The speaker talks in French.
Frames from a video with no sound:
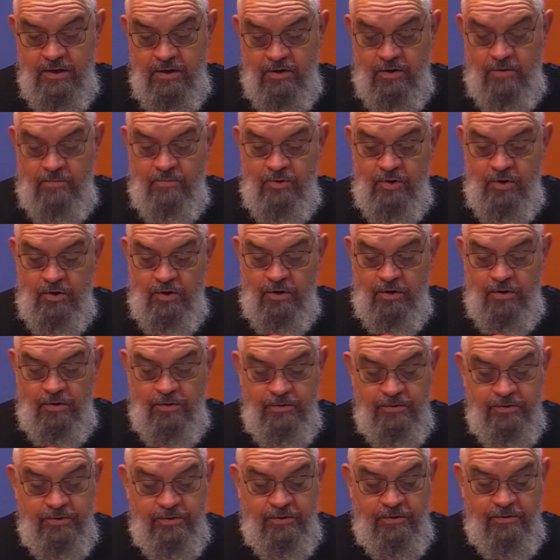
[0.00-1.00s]
Comme
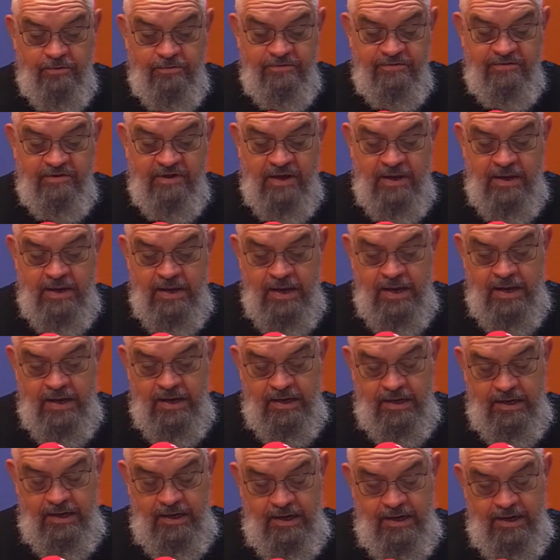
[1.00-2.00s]
l'or creusé,
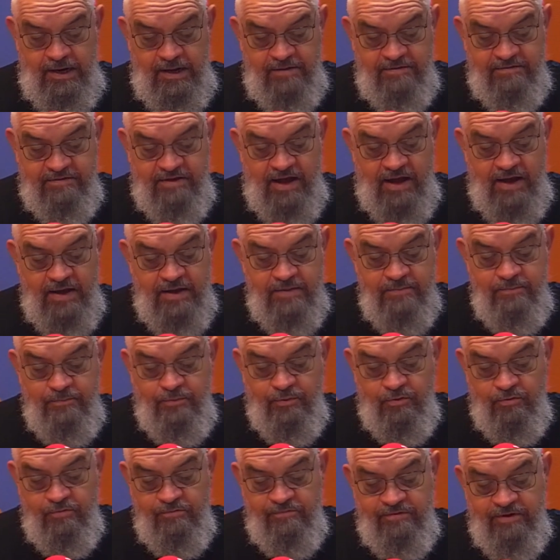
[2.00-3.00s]
il les a
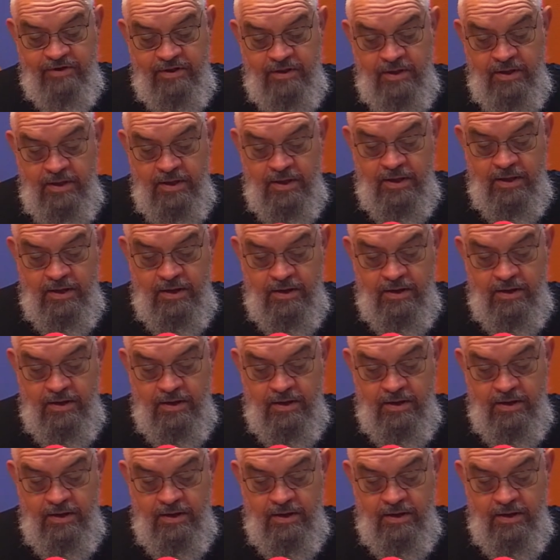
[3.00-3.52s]
éprouvés.